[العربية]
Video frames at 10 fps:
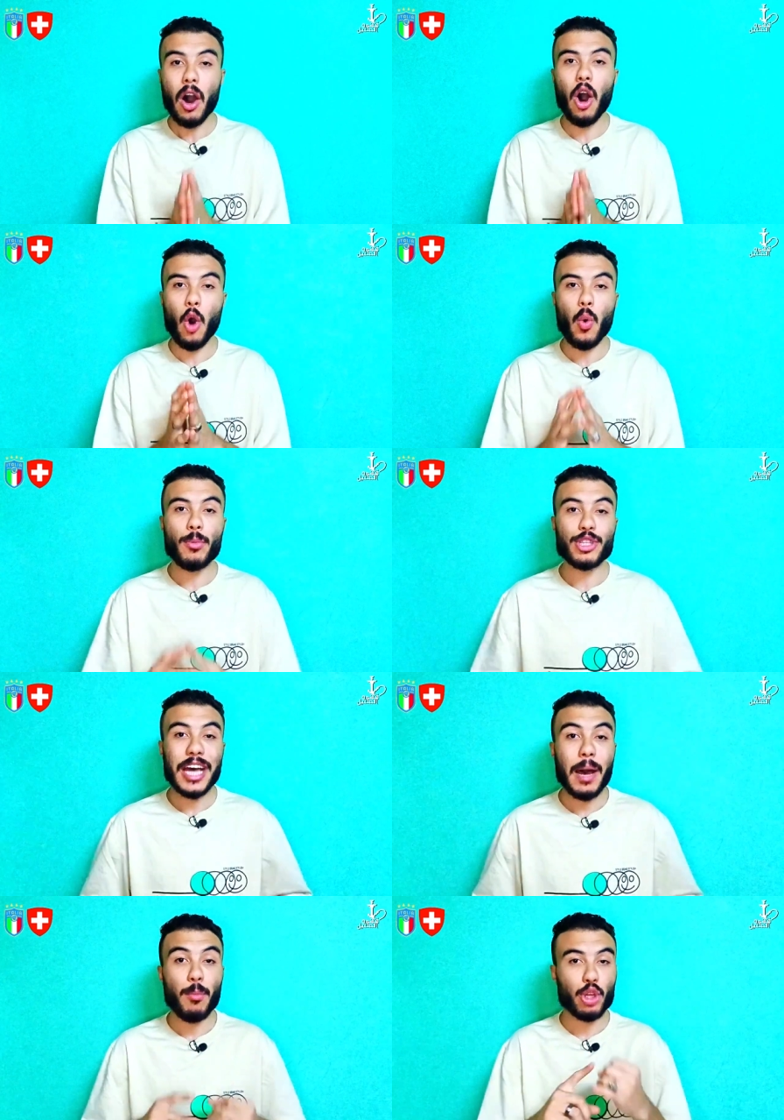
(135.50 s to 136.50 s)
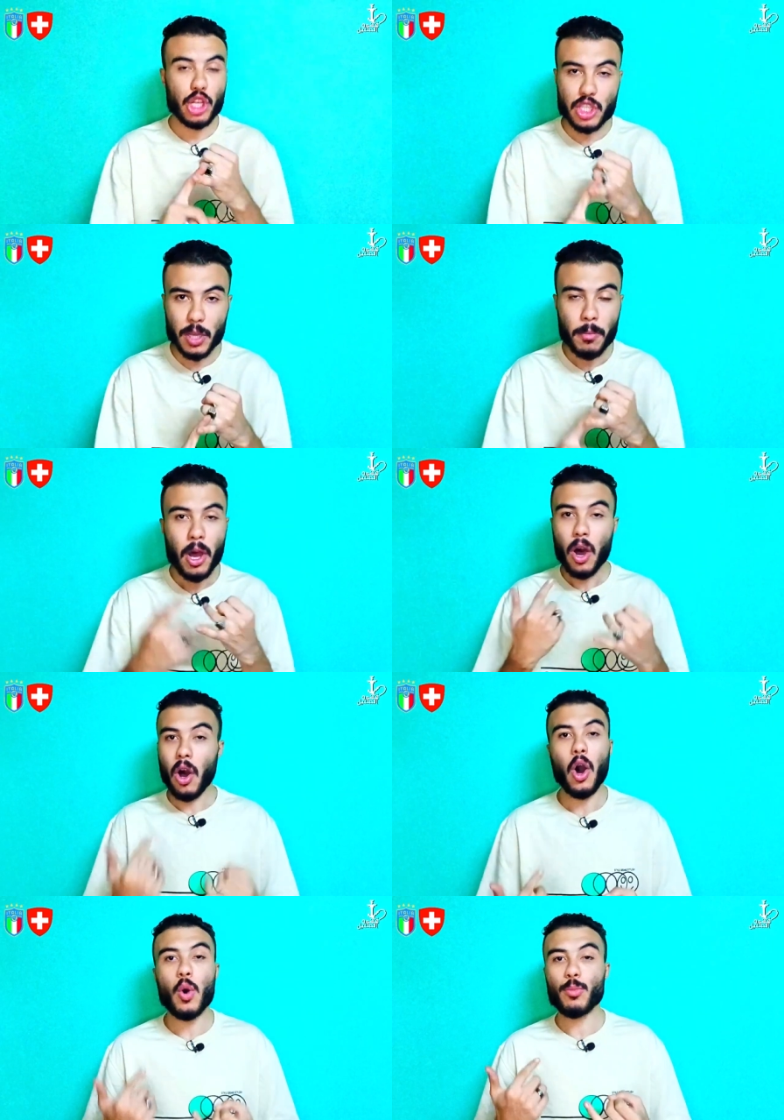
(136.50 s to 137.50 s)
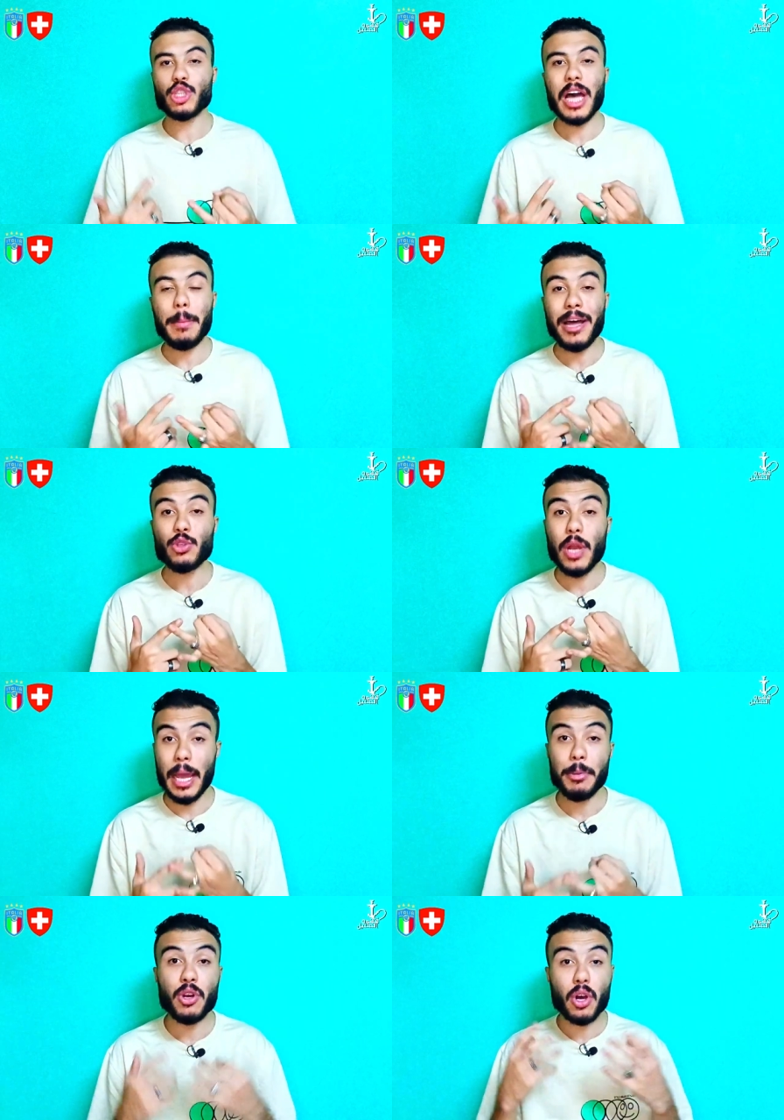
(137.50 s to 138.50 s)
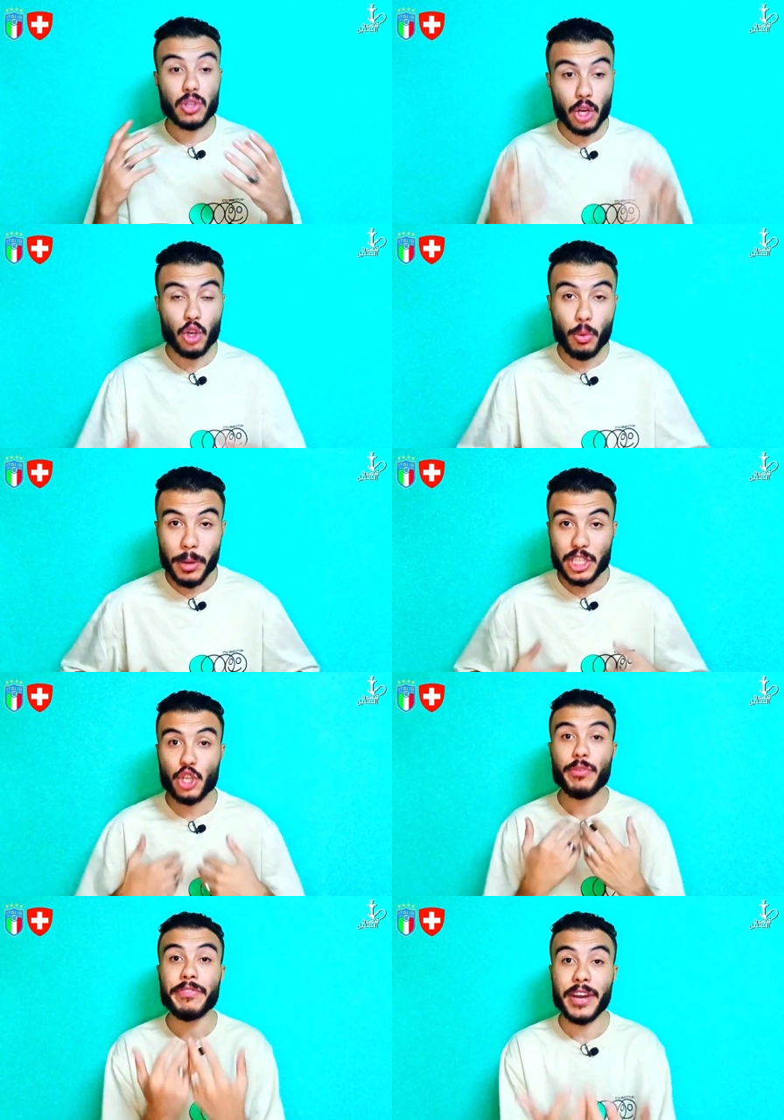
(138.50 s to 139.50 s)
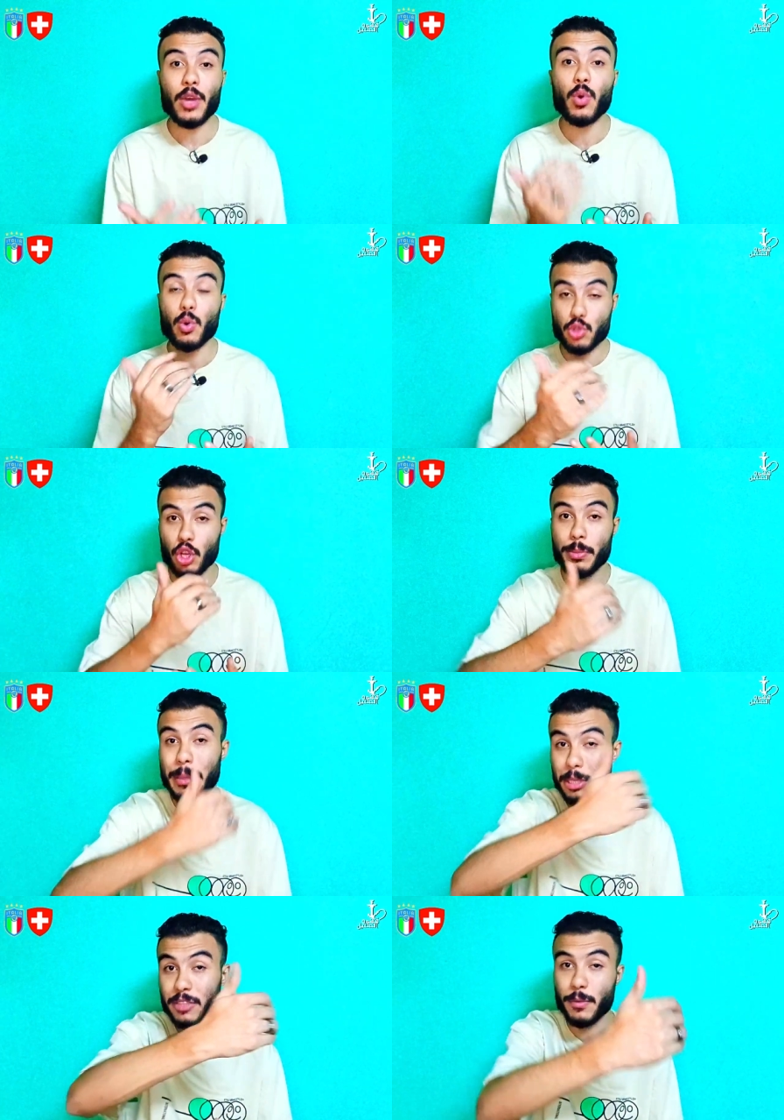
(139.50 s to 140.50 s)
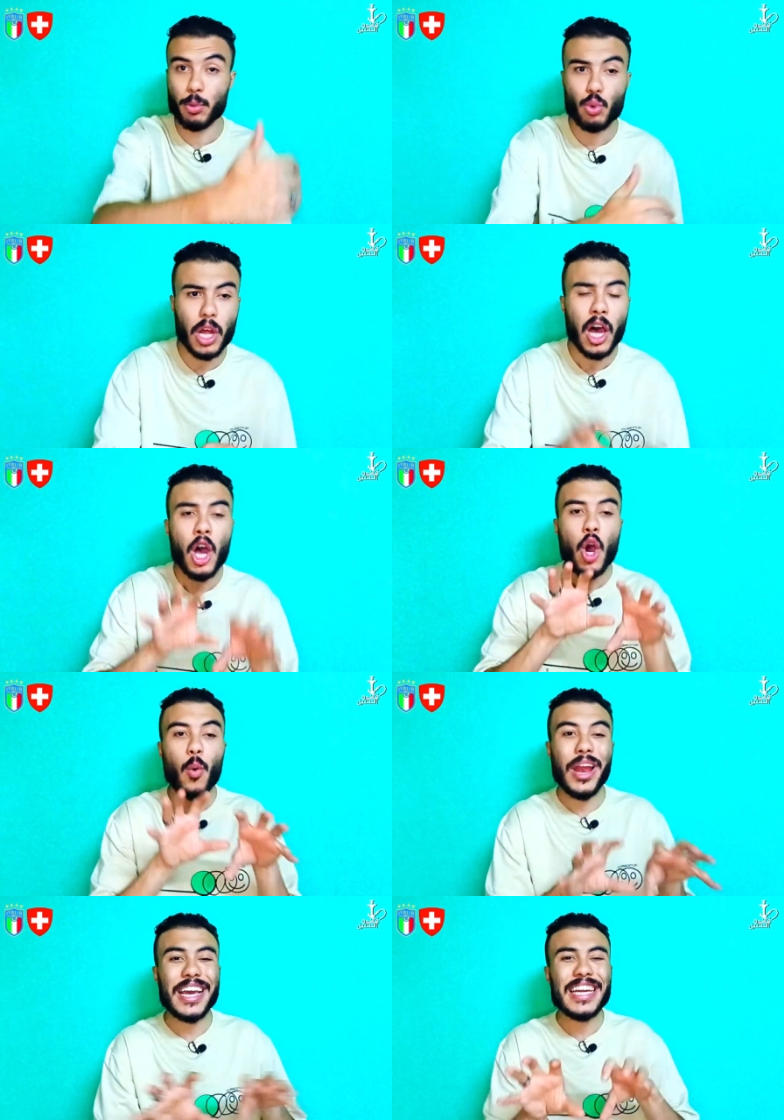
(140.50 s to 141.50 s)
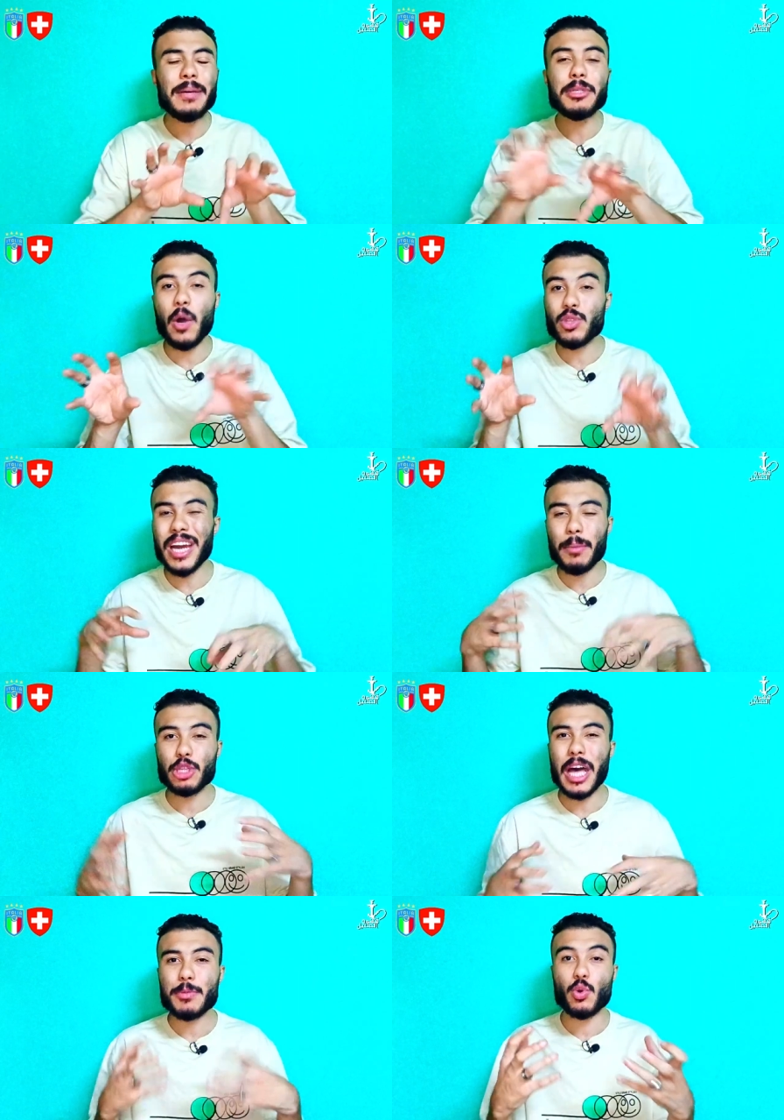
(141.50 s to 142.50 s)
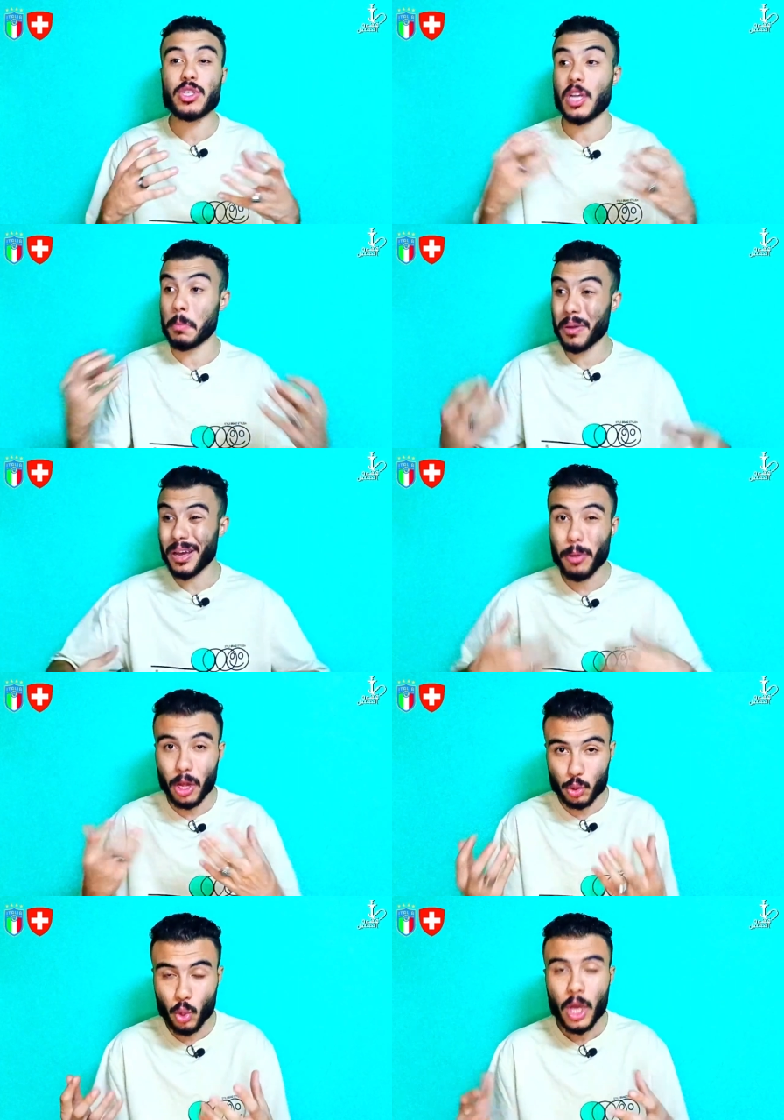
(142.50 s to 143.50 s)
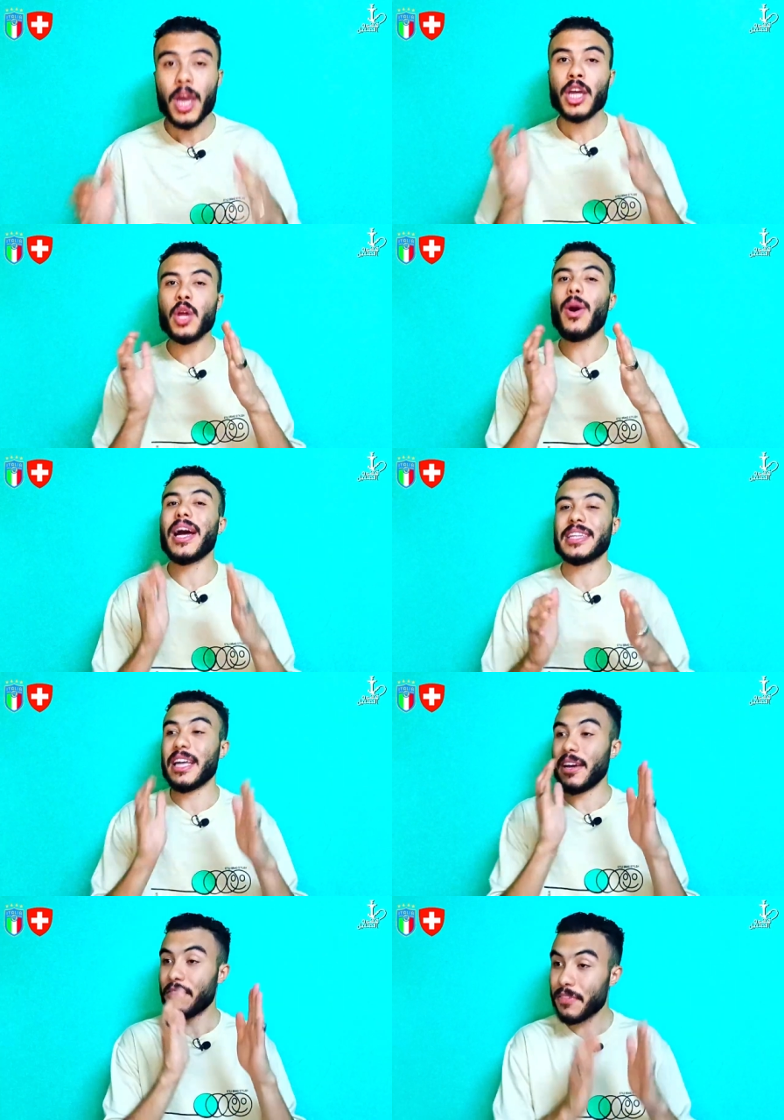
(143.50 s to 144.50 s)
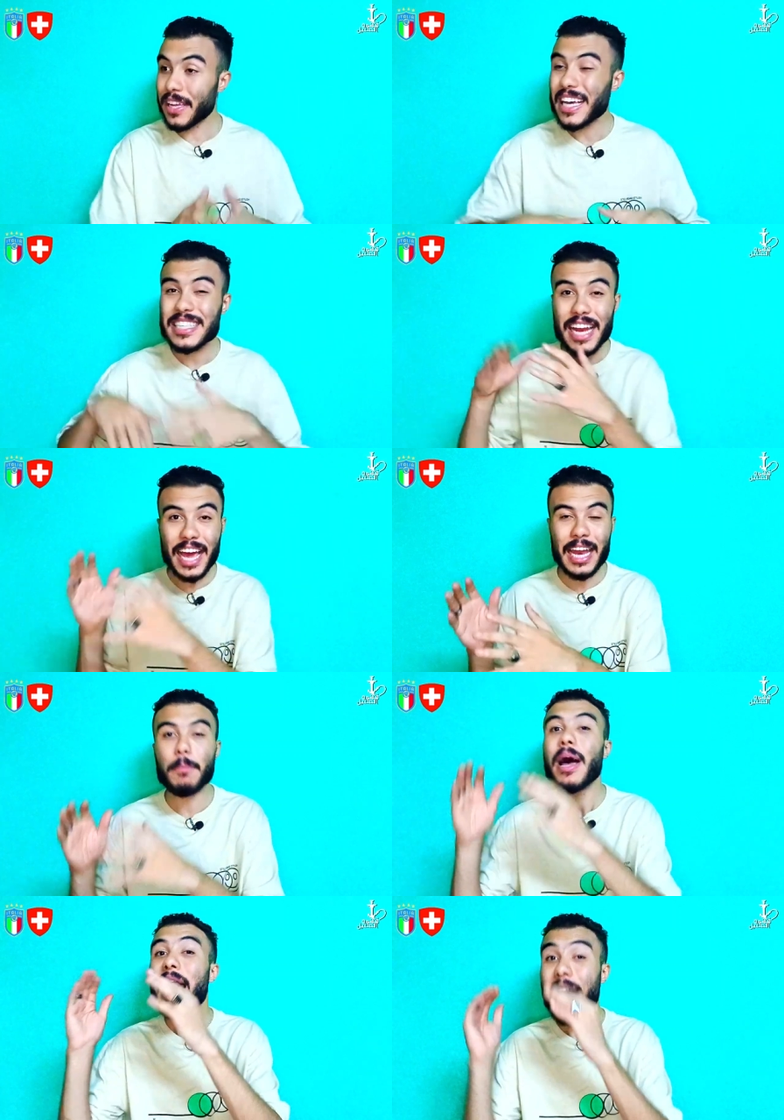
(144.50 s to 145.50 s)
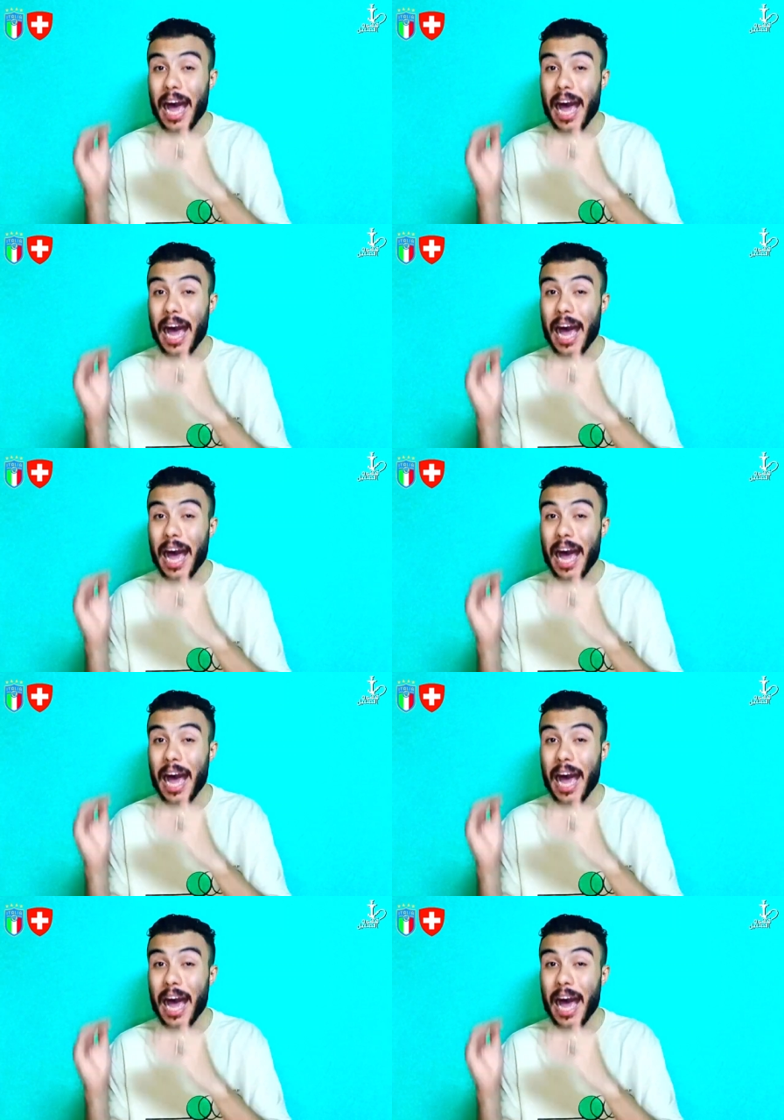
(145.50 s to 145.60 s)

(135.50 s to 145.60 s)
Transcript: اه هو منتخب منظم اه هو منتخب عنده لاعبين قادرين ان هم يشيلوا الفريق ويوصلوا بيه لبعيد في البطوله ولكن احنا متعودين على منتخب سويسرا بخبراته ان هو حتى في كاس العالم